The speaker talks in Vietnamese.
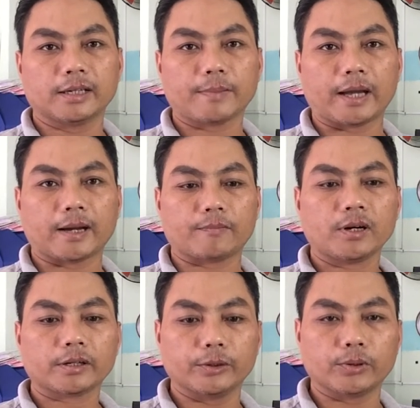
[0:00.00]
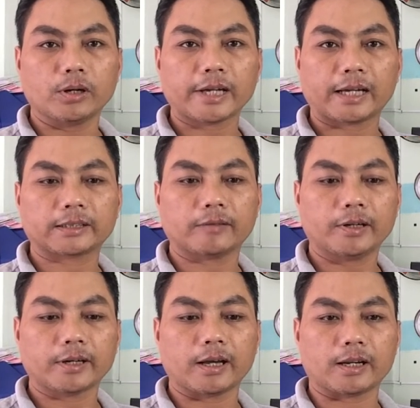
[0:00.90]
thì các bạn gặp rất là nhiều khó khăn
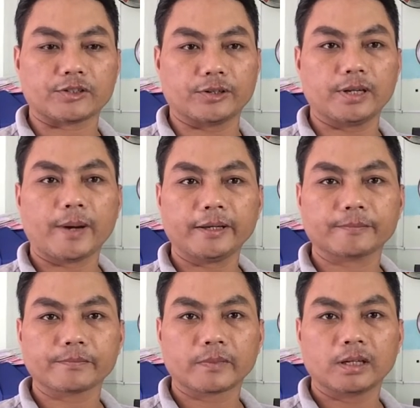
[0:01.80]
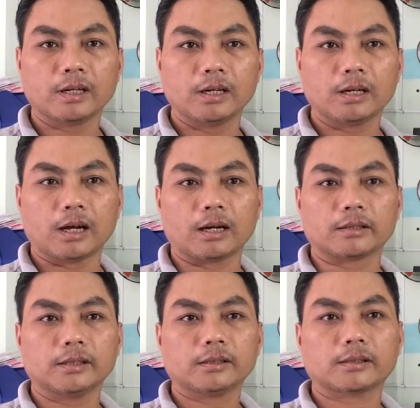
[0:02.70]
trong vấn đề là xử lý máy
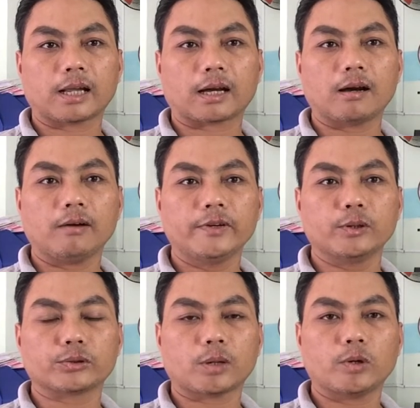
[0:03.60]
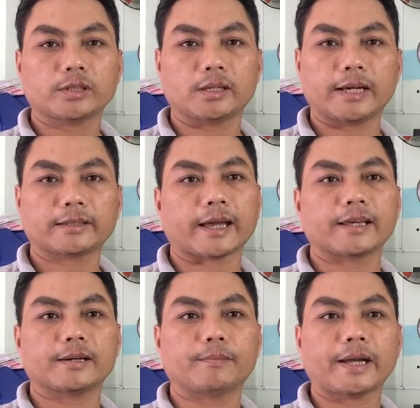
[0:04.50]
à, rất là khó ví dụ trong quá trình đang
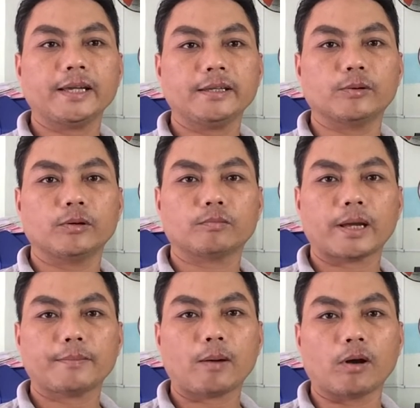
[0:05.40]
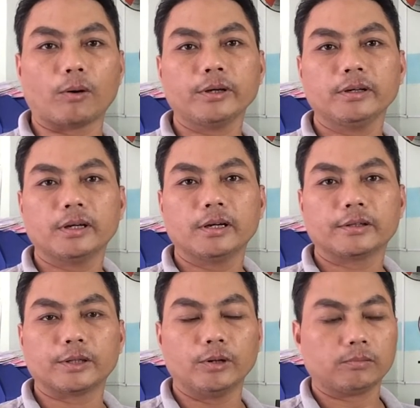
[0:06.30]
chạy máy nhiều lúc máy báo lỗi
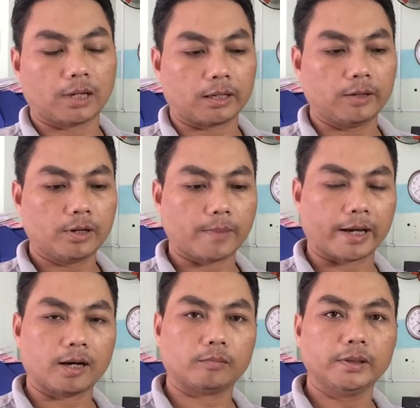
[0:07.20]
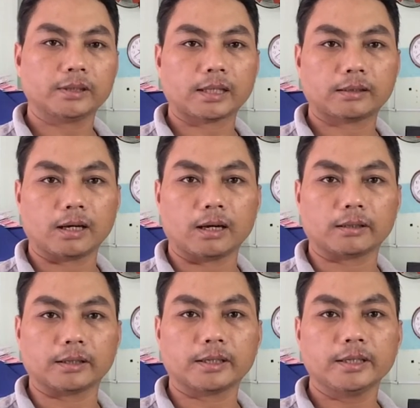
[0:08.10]
nhiều lúc là nếu các bạn không biết
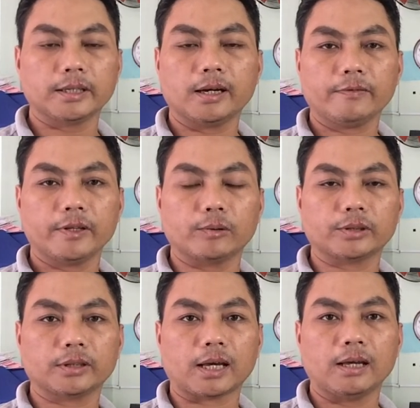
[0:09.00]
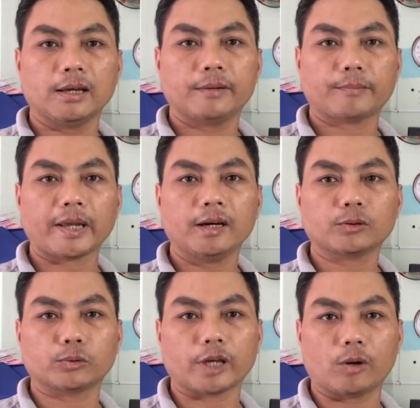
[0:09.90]
à, những cái gì đó ví dụ như là tắt máy
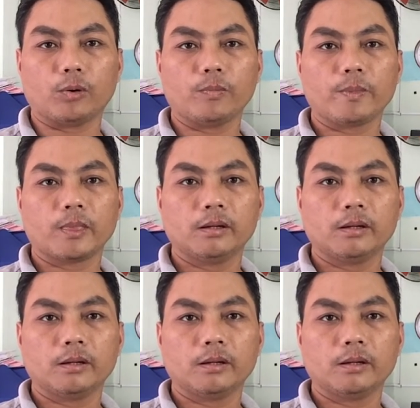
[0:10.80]
hết cuộn dầu